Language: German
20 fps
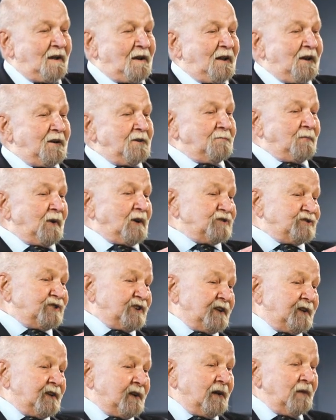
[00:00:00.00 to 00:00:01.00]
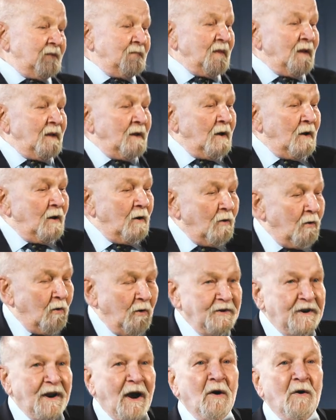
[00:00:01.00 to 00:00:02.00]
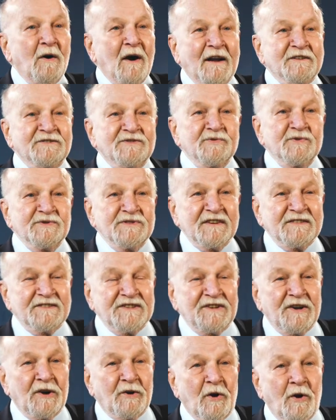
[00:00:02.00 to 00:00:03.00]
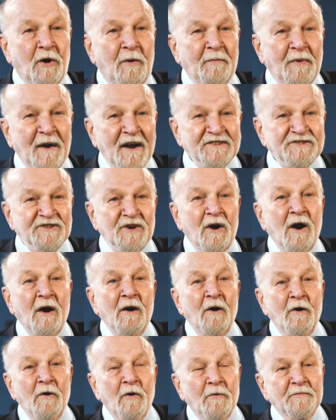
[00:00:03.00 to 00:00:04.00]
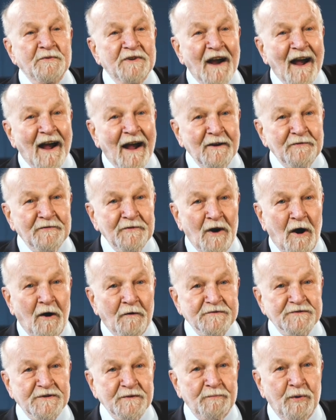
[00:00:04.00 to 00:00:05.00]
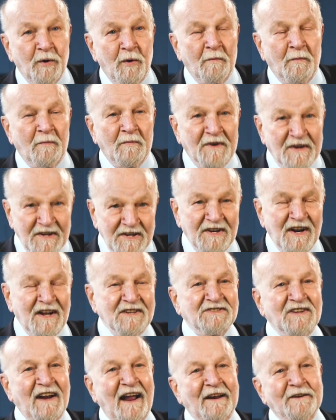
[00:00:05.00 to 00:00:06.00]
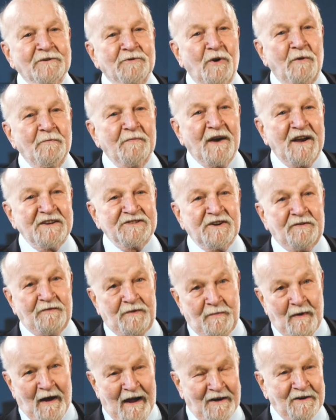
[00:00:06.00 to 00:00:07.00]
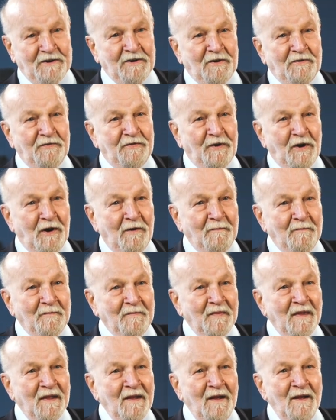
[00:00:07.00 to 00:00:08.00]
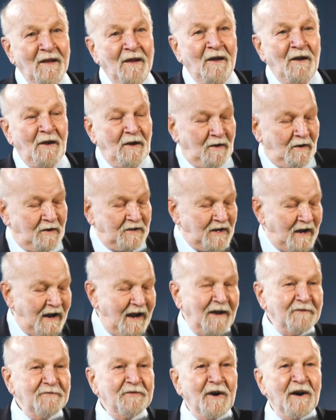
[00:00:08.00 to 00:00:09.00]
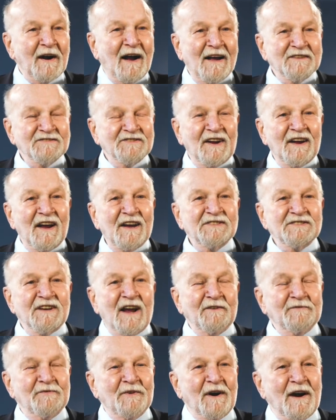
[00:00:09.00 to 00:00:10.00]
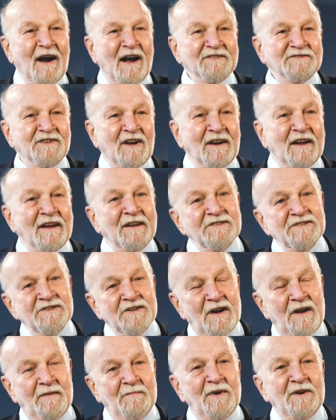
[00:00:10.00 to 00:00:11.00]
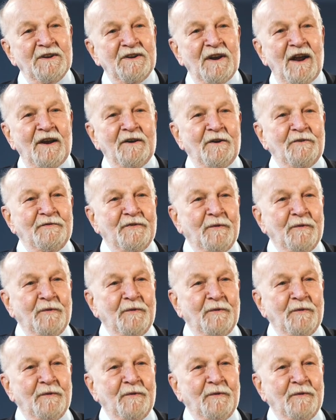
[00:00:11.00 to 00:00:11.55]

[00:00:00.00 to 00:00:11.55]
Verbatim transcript: Lichtmaschine und auch ein zusätzlicher Kompressor, um die Reifen aufzupumpen, nicht als Ladekompressor wie bei anderen Firmen. Ein Vergaser rechts, ein Vergaser links, miteinander